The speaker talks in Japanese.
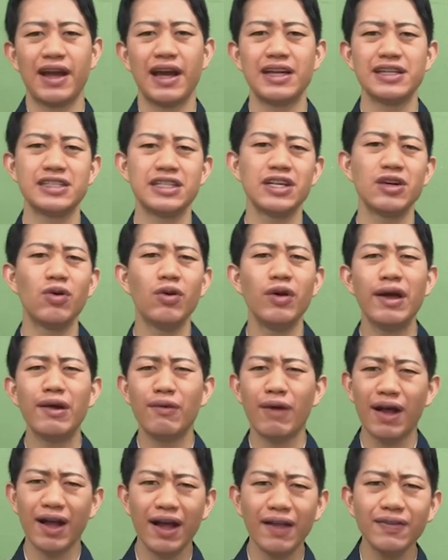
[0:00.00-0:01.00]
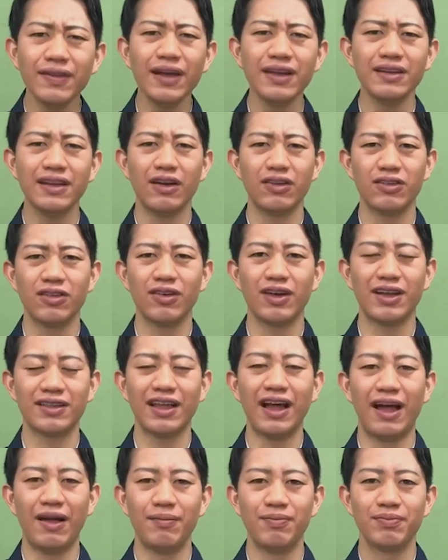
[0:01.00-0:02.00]
配信公演わかんないんだよという
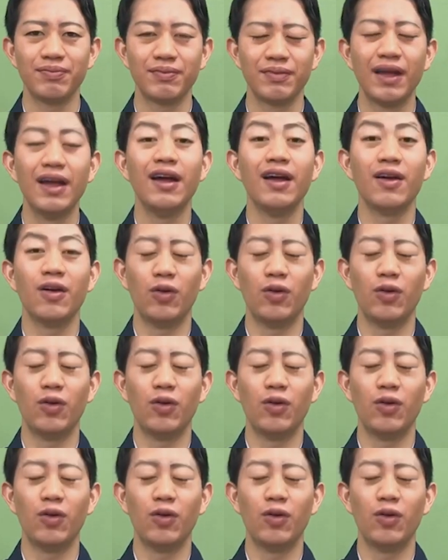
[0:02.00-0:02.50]
方